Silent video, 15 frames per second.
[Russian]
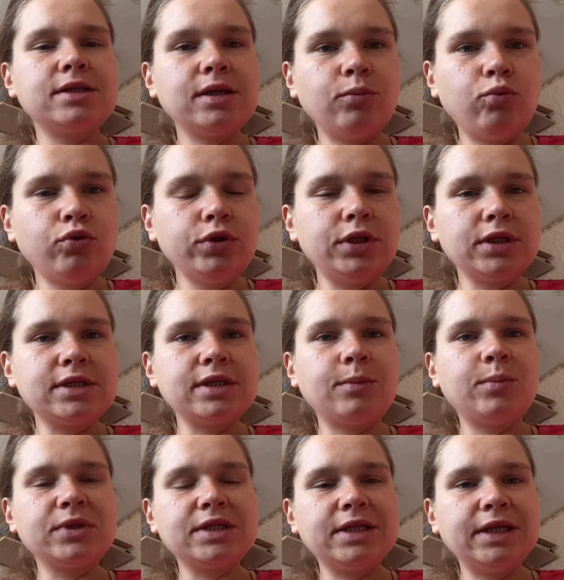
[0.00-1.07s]
заботиться
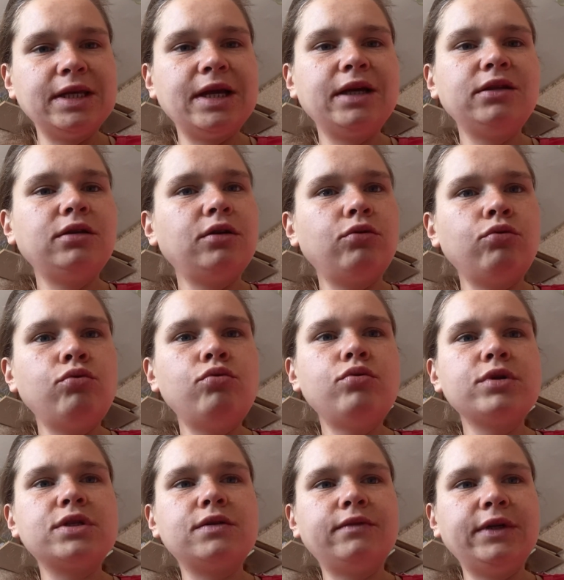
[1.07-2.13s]
постоянно
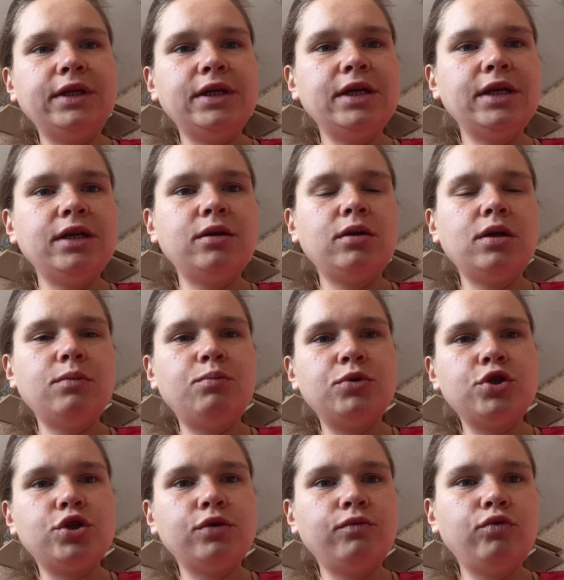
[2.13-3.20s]
о своей э,
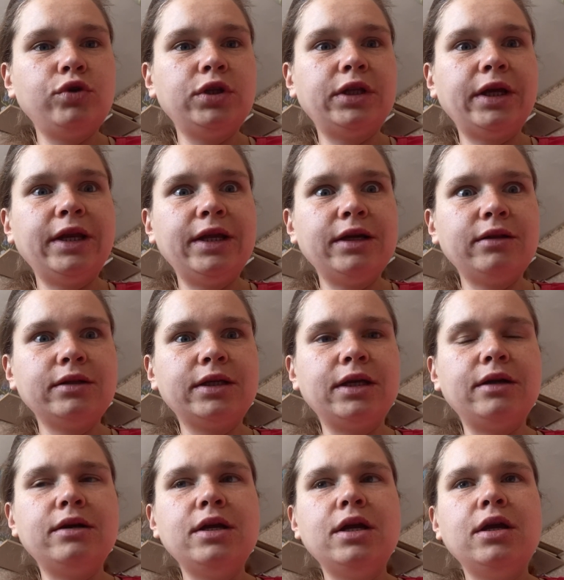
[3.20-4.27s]
пищевой
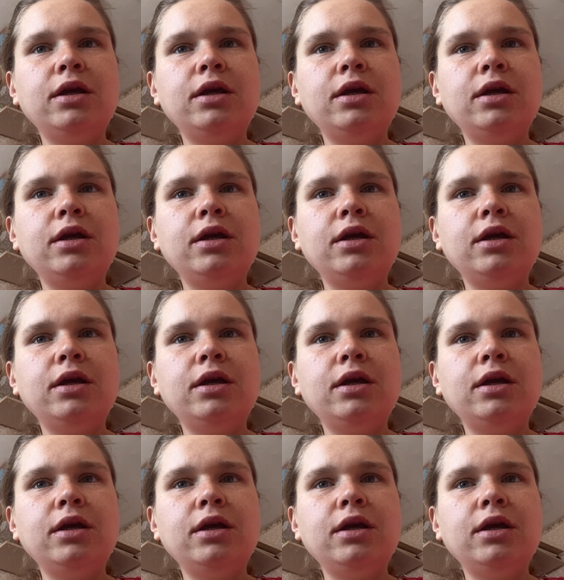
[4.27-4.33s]
тарелке.